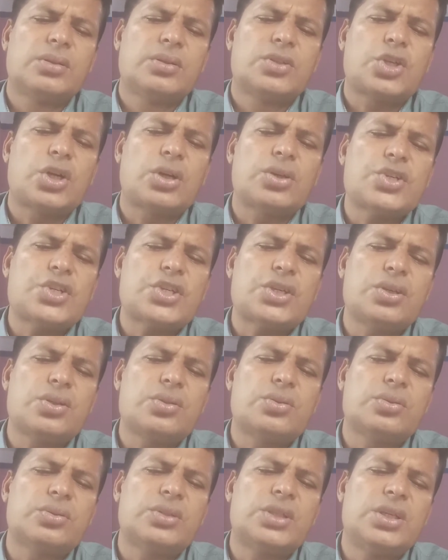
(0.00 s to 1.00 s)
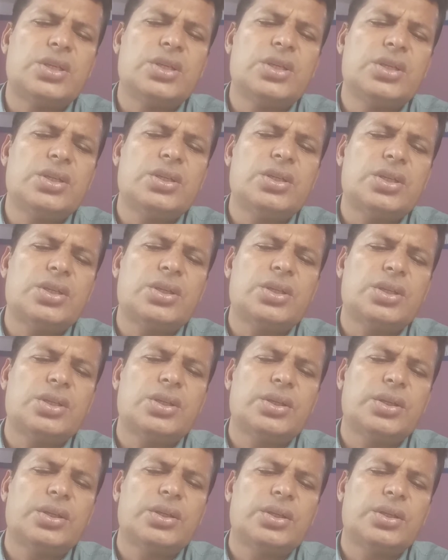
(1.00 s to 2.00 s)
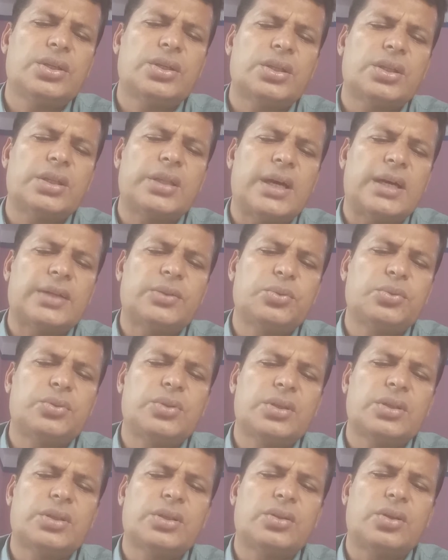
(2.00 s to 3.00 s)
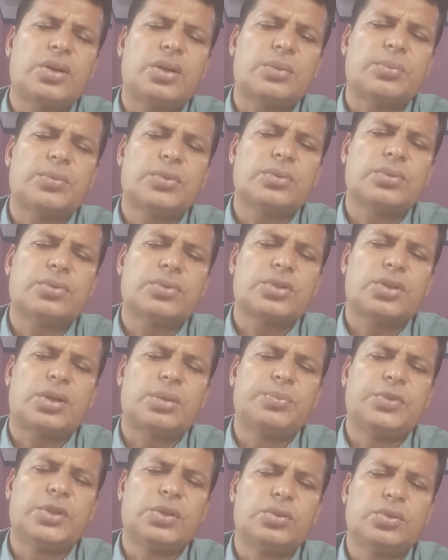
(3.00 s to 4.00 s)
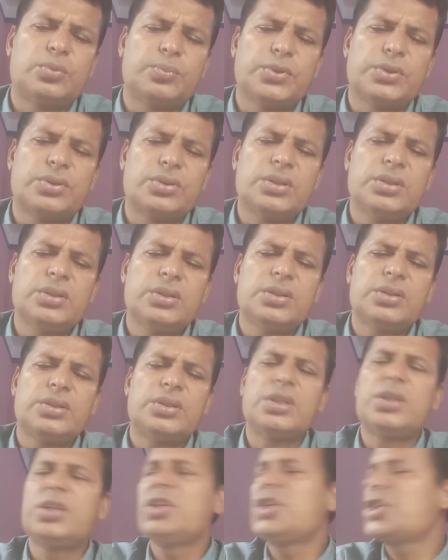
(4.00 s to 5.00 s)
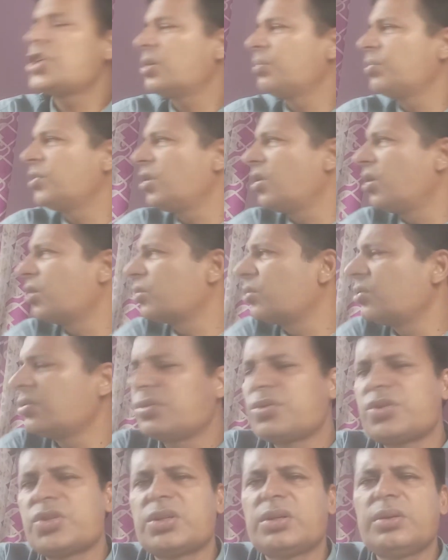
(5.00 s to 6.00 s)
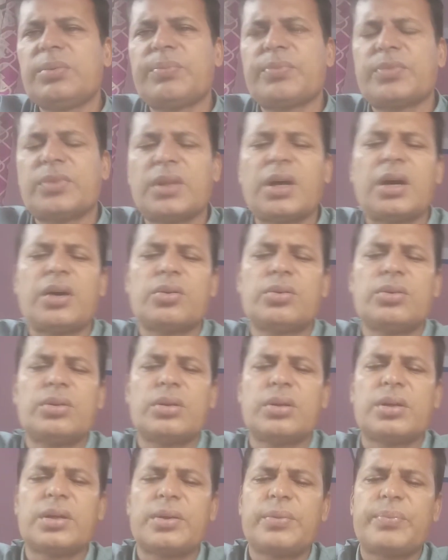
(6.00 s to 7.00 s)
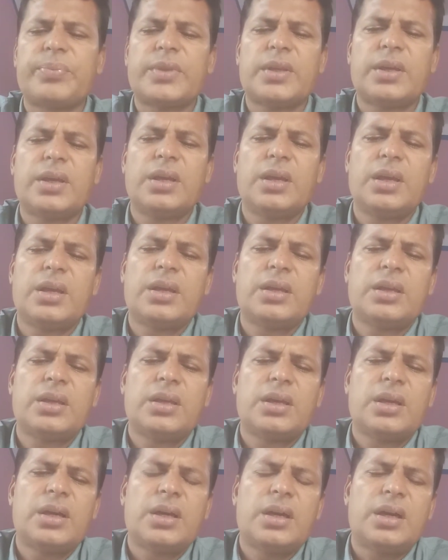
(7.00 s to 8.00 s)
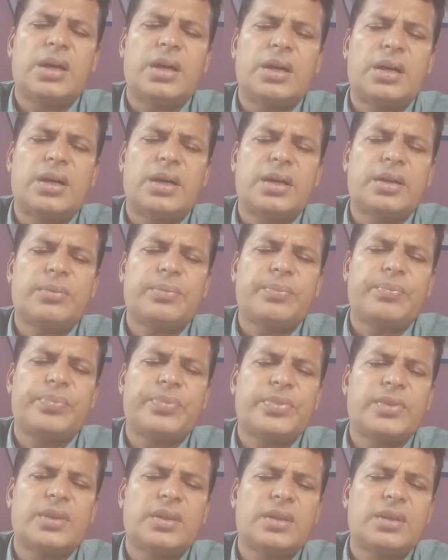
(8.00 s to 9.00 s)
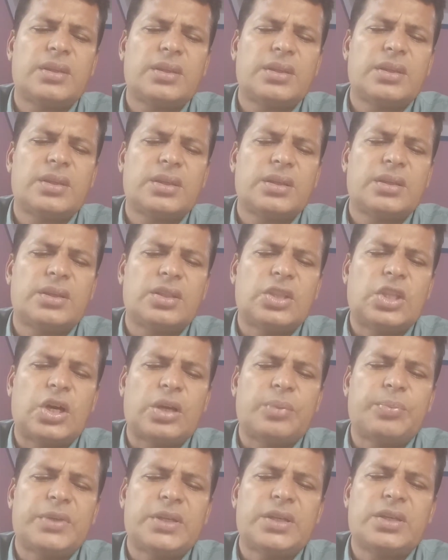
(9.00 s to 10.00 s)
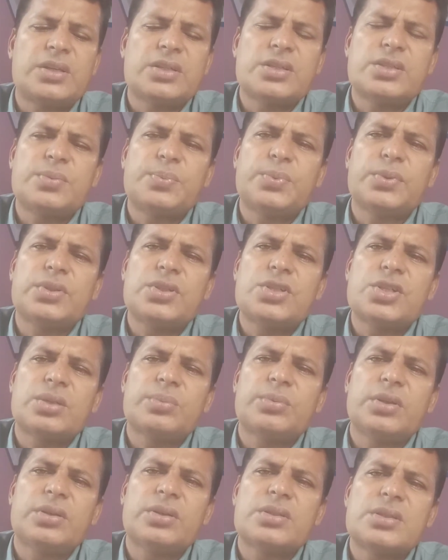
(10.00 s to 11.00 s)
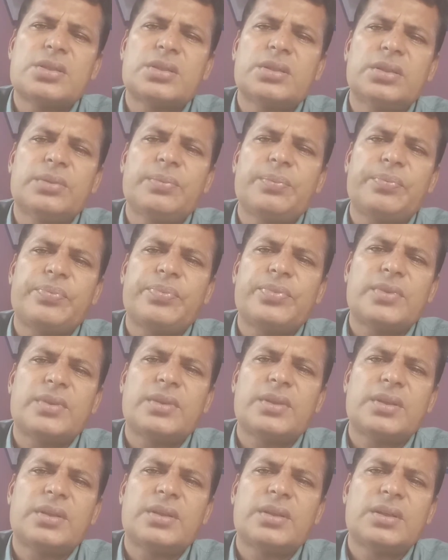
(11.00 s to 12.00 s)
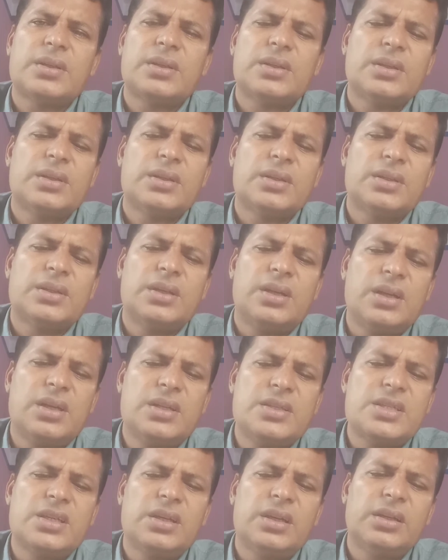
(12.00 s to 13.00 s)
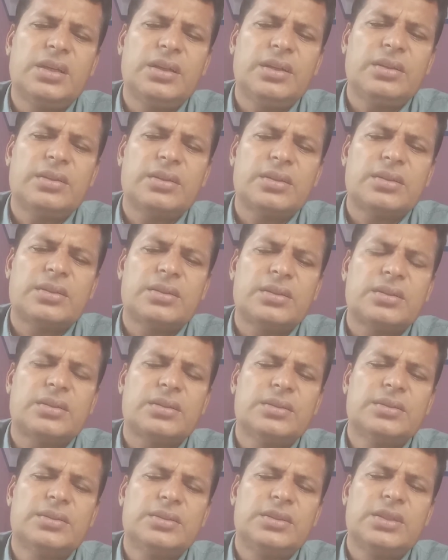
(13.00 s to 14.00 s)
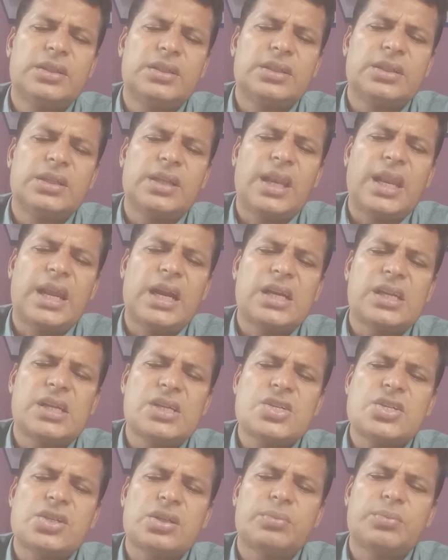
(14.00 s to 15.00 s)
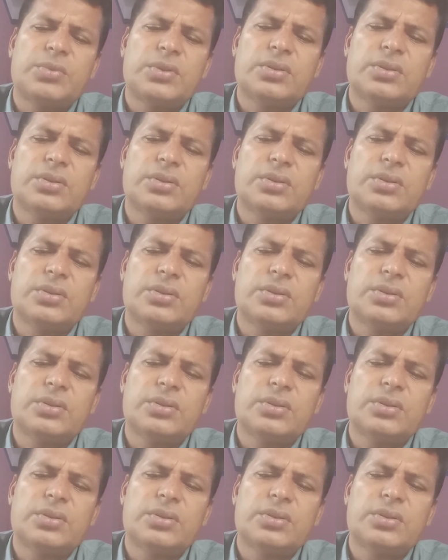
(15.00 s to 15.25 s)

সংস্কৃত ধৃ ধাতু থেকে ধর্মীয় শব্দের উৎপত্তি ধ্রী শব্দের অর্থ হচ্ছে ধারণ করা আর ধর্মের ইংরেজি প্রতিশব্দ হচ্ছে রিলিজিয়ান যেটি ল্যাটিন শব্দ